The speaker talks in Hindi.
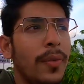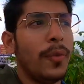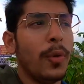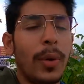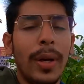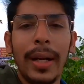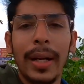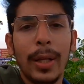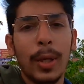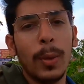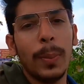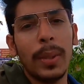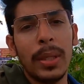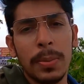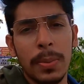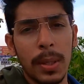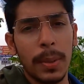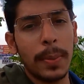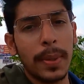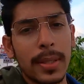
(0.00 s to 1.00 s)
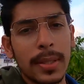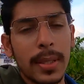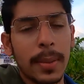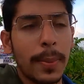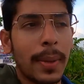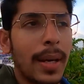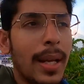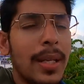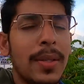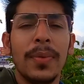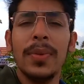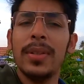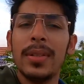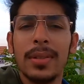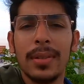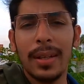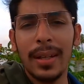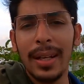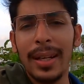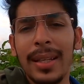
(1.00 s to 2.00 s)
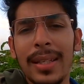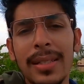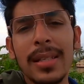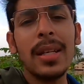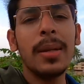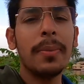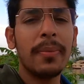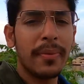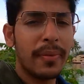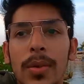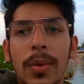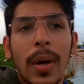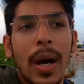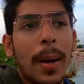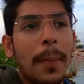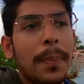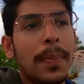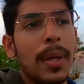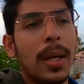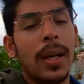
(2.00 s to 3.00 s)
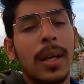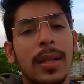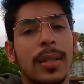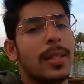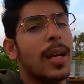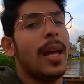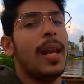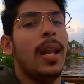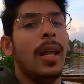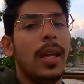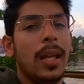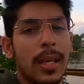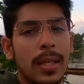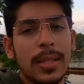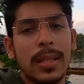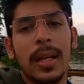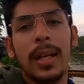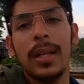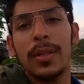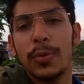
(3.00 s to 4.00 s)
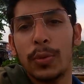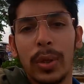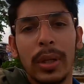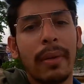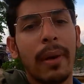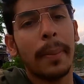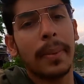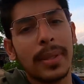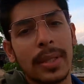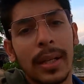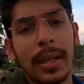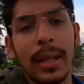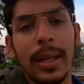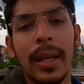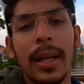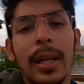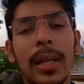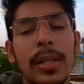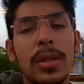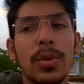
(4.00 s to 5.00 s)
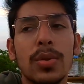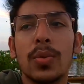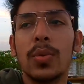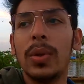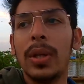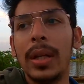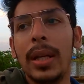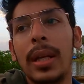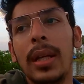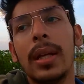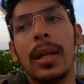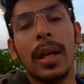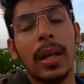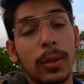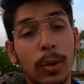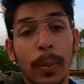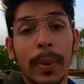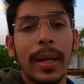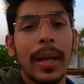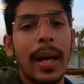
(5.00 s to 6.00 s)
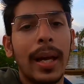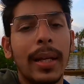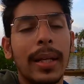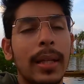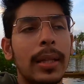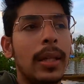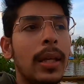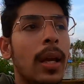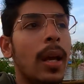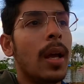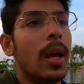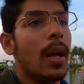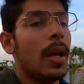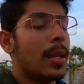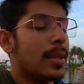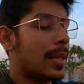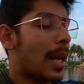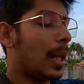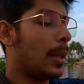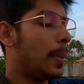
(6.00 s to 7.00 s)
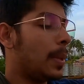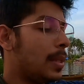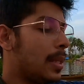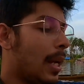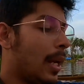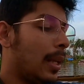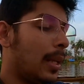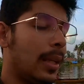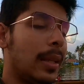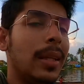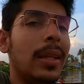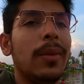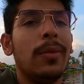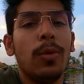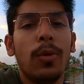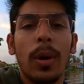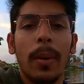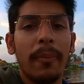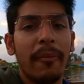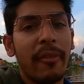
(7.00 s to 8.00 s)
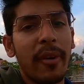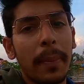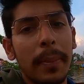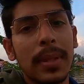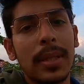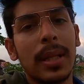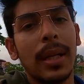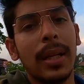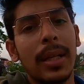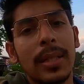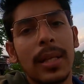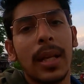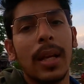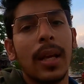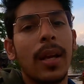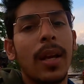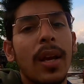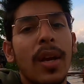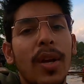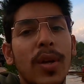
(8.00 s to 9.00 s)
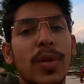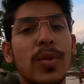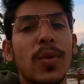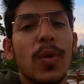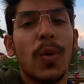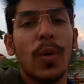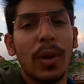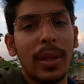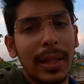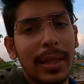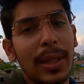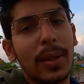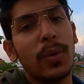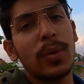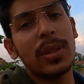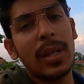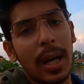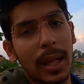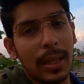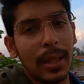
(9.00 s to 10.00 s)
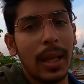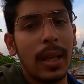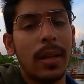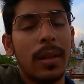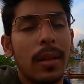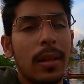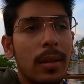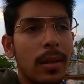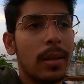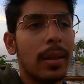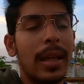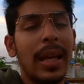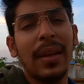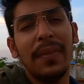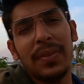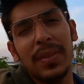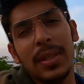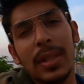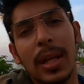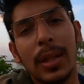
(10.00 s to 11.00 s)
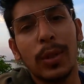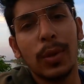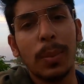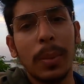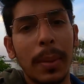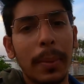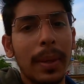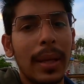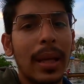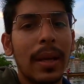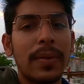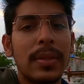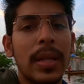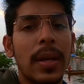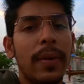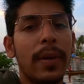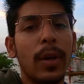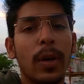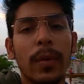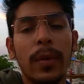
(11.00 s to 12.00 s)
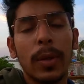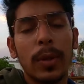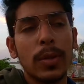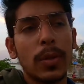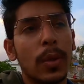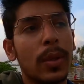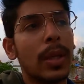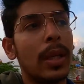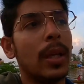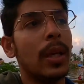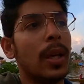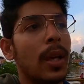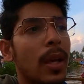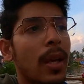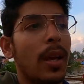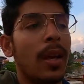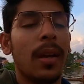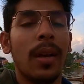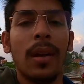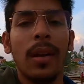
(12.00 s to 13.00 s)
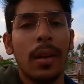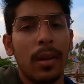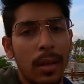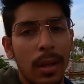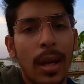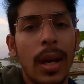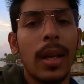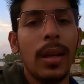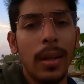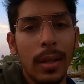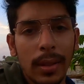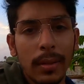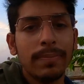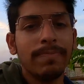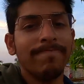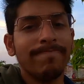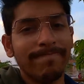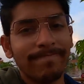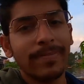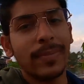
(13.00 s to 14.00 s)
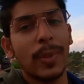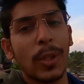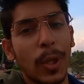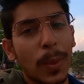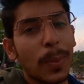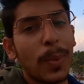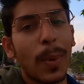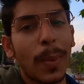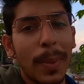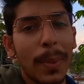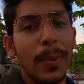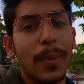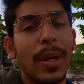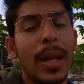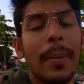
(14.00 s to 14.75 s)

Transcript: फोर एटी रुपीज़ पर पर्सन पड़ा इस वॉज रियली चीप सो अब जा रहे हैं यहाँ से कहाँ स्कूटी वापस करनी है कल जो स्कूटी रात को मैंने हार की थी सात बजे हार की थी वो अब वापस करने जाना है सो और देखते कुछ खाते हैं यार के एफ सी जाता हूँ मैं भी के एफ सी या फिर डोमिनोज क्योंकि खाना थोड़ा प्रॉब्लम हो